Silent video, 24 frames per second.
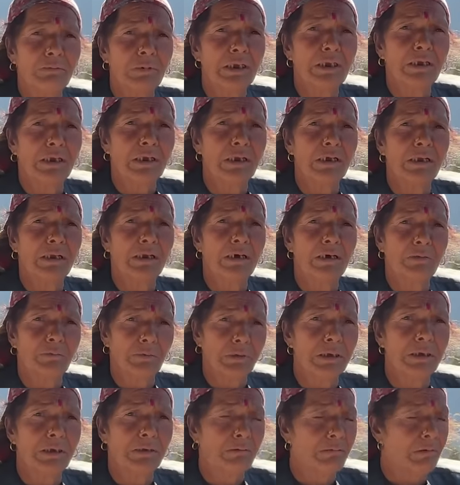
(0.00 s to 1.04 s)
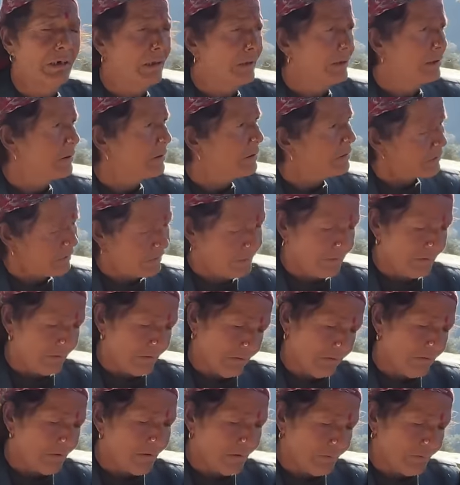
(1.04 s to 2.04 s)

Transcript: मेरे ख्याल हाँ, हफ्ते में आ जाएंगे